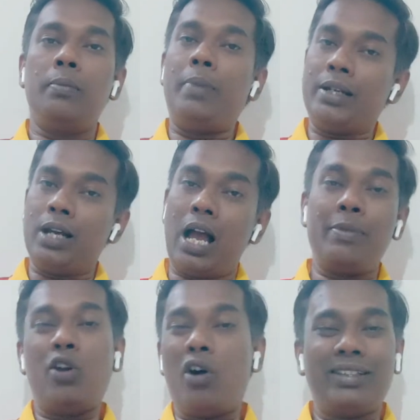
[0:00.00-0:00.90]
বাট আমি
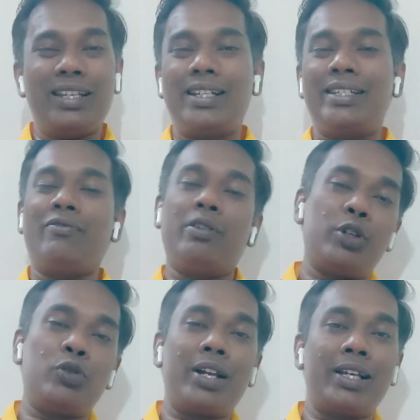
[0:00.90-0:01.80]
নর্থ ইস্টে যে ভিপি
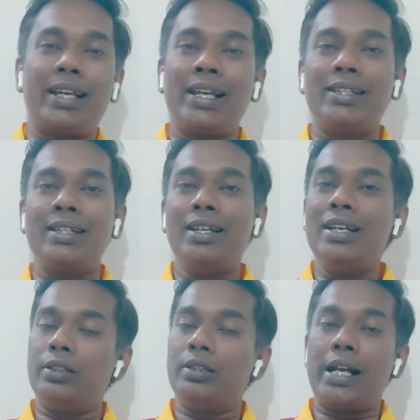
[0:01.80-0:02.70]
সুয়েরকে দেখেছি
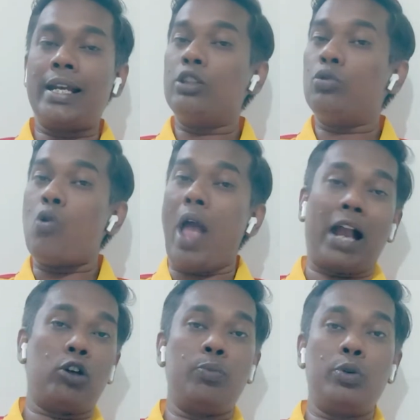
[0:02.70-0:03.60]
তাকে কিন্তু
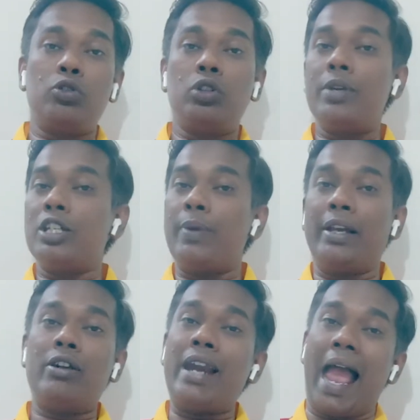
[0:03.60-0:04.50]
এখনও পর্যন্ত আমি ইস্ট
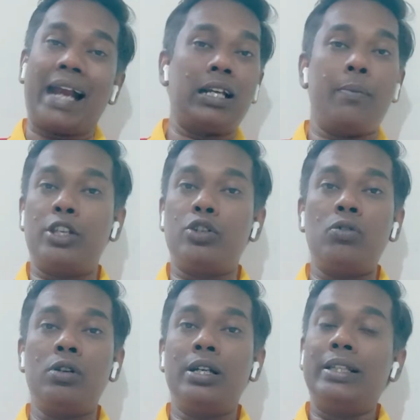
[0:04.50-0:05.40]
বেঙ্গলের একটা ম্যাচও
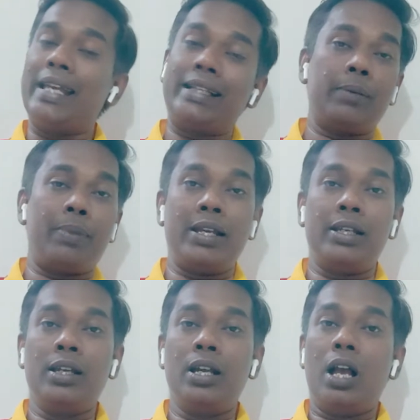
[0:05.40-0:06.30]
দেখতে পাইনি
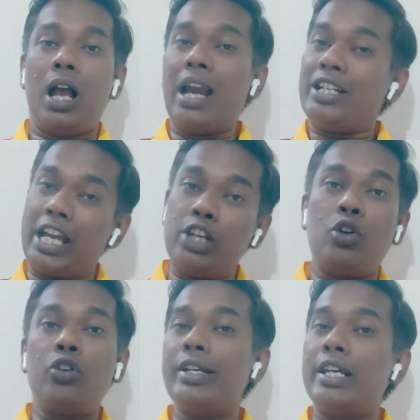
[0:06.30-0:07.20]
আর সেই
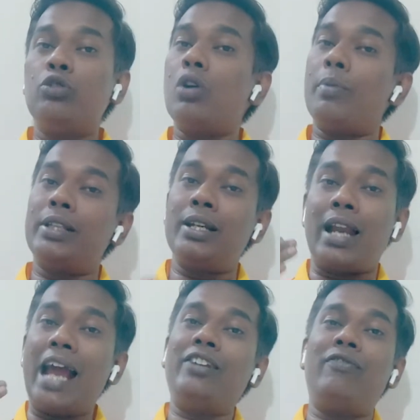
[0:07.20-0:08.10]
জন্যই কিন্তু আমাদের
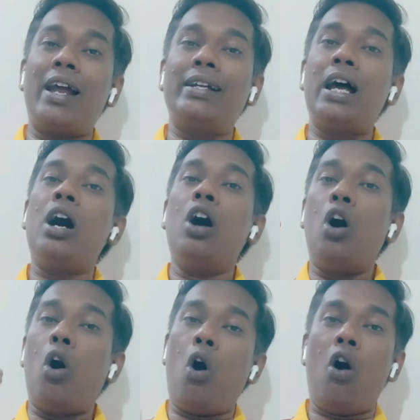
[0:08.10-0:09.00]
রাইট ফ্ল্যাঙ্কটা
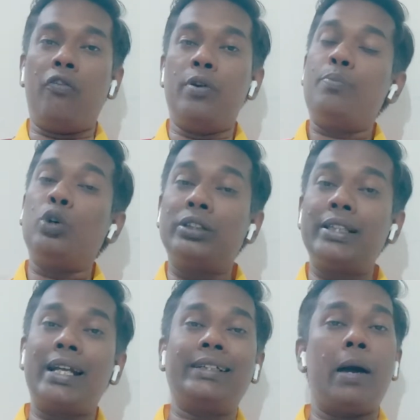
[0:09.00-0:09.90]
অফ
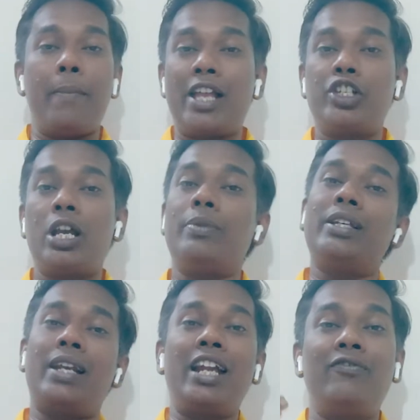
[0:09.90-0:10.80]
প্রত্যেকটা ম্যাচে
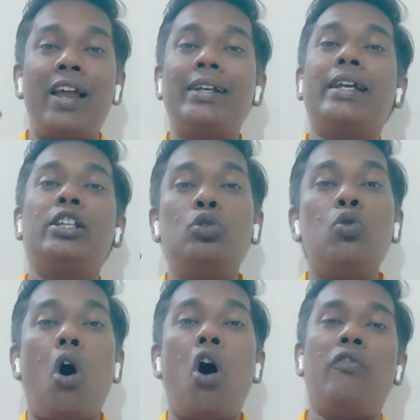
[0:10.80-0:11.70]
আমাদের রাইট ফ্ল্যাঙ্কটা কিন্তু
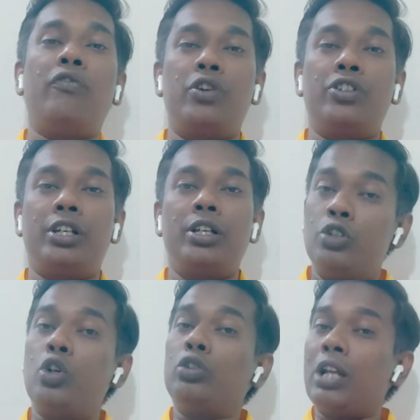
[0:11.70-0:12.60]
অফ রয়েছে
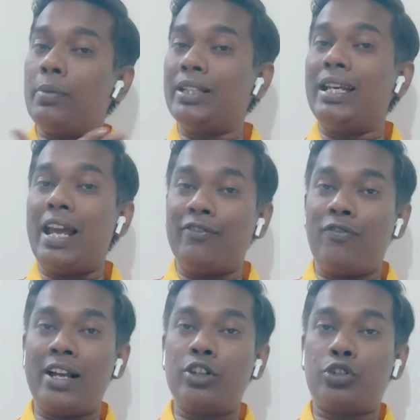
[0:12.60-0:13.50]
যতটা আমাদের লেফট
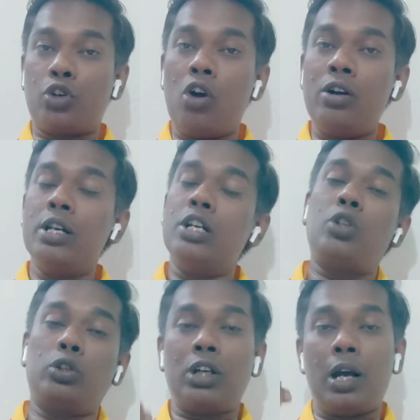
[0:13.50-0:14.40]
ফ্ল্যাঙ্ক স্ট্রং
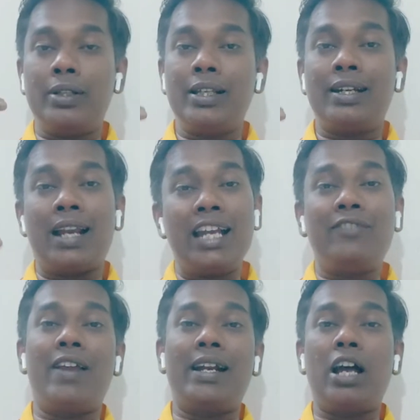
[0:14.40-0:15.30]
ততটা আমাদের রাইট
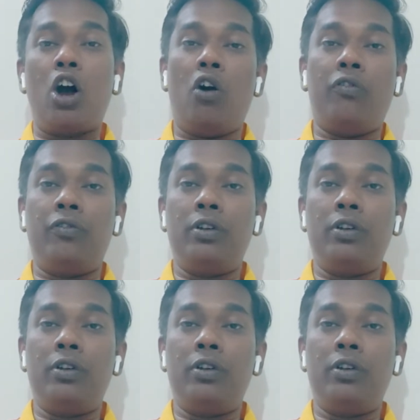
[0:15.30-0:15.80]
ফ্ল্যাঙ্কটা অফ